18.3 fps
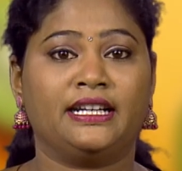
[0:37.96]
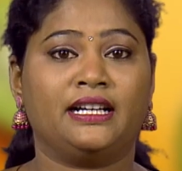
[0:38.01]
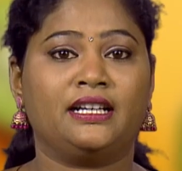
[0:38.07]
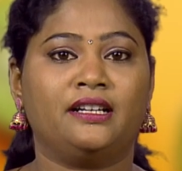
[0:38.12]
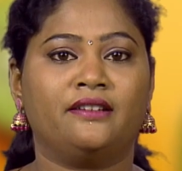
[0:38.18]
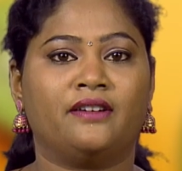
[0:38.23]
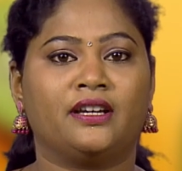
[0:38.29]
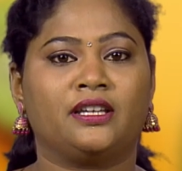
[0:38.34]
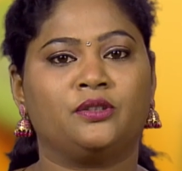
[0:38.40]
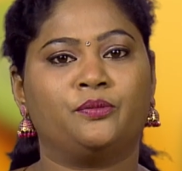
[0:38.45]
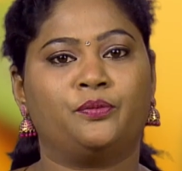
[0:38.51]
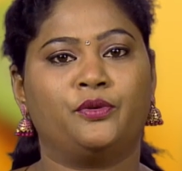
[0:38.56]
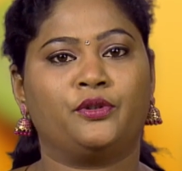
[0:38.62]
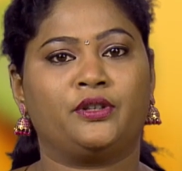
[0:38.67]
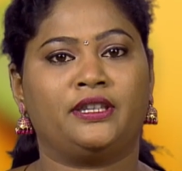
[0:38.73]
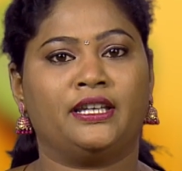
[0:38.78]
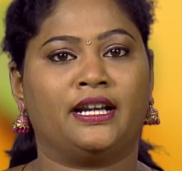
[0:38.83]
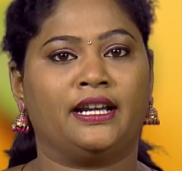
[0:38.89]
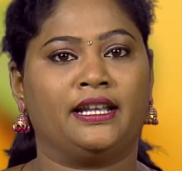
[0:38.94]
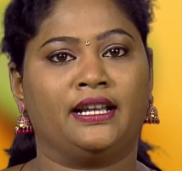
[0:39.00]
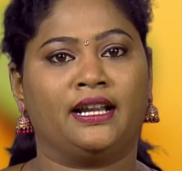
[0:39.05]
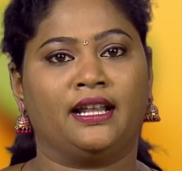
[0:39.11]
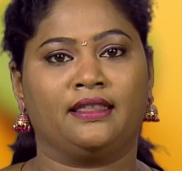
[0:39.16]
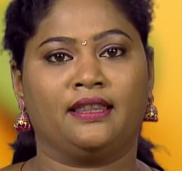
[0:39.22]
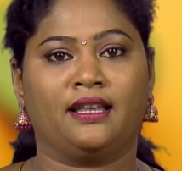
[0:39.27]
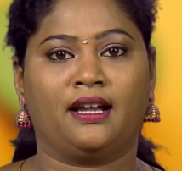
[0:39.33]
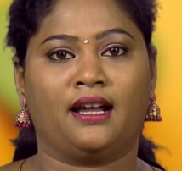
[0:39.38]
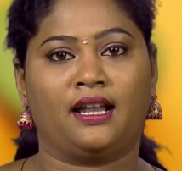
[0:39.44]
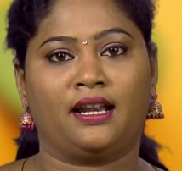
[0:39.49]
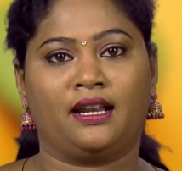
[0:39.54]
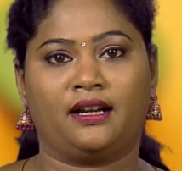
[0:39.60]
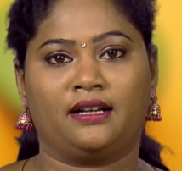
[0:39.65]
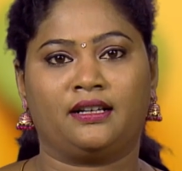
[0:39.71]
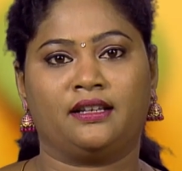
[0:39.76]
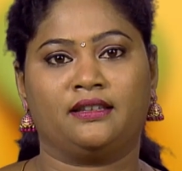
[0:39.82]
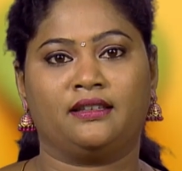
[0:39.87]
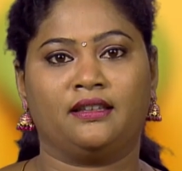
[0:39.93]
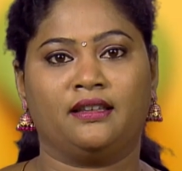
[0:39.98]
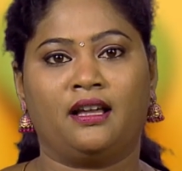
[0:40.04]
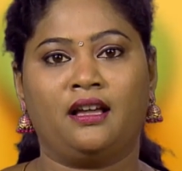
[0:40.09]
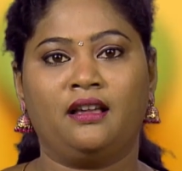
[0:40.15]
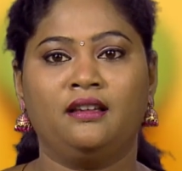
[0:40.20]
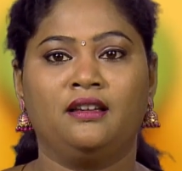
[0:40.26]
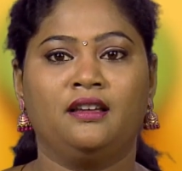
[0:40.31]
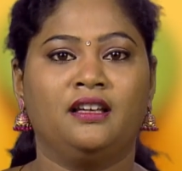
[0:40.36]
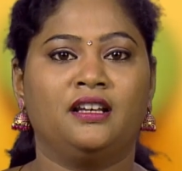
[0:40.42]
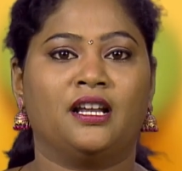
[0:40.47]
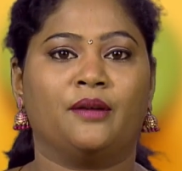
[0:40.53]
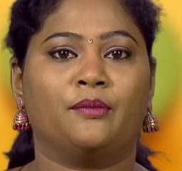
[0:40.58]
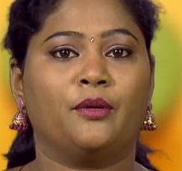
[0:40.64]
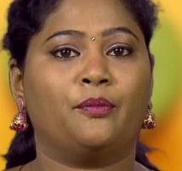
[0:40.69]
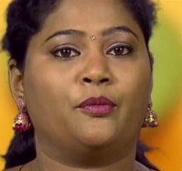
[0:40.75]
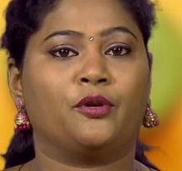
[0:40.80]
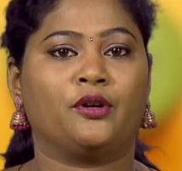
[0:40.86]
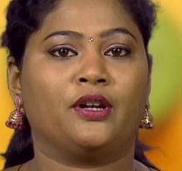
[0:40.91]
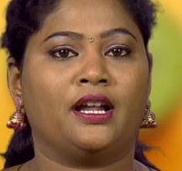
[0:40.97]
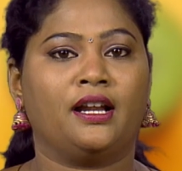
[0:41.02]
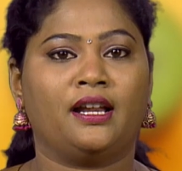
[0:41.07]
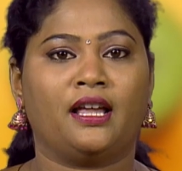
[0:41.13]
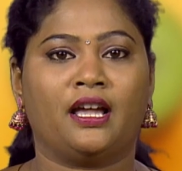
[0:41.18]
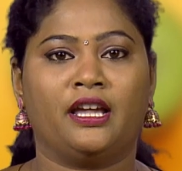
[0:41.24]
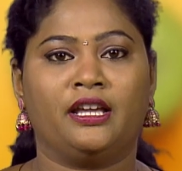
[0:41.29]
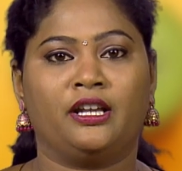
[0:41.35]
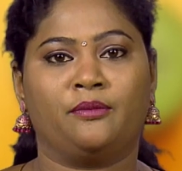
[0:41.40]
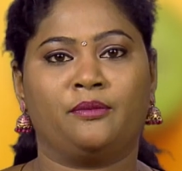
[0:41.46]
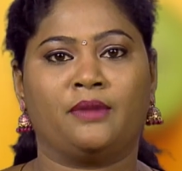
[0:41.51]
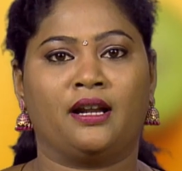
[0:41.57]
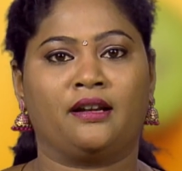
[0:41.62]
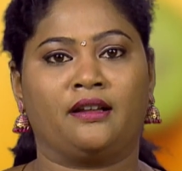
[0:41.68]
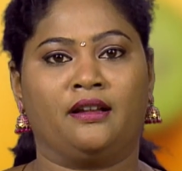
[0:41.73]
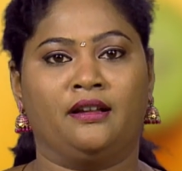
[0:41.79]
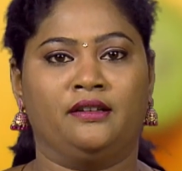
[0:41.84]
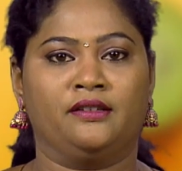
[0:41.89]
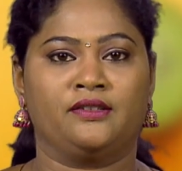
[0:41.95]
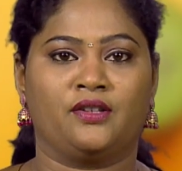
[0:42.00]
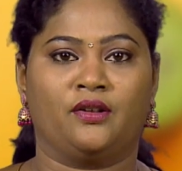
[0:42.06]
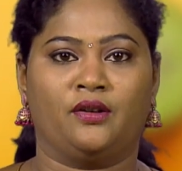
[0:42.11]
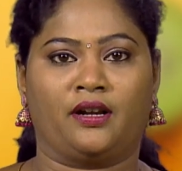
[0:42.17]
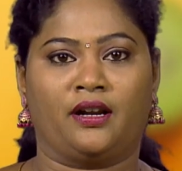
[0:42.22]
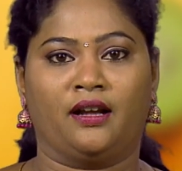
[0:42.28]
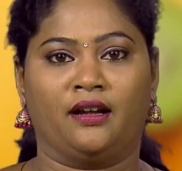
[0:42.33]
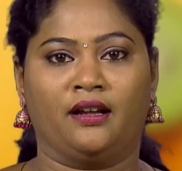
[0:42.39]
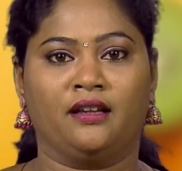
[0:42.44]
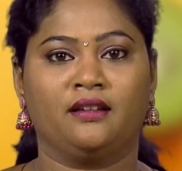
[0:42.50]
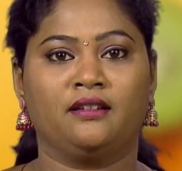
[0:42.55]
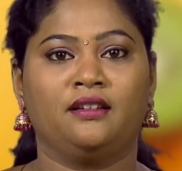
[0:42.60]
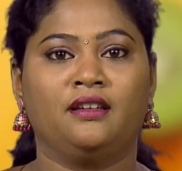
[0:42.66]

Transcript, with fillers: இரண்டு வயது பூர்த்தி அடைகிற அந்த காலகட்டத்தை தான் நம்ம பொன்னான ஆயிரம் நாட்கள்னு சொல்கிறாங்க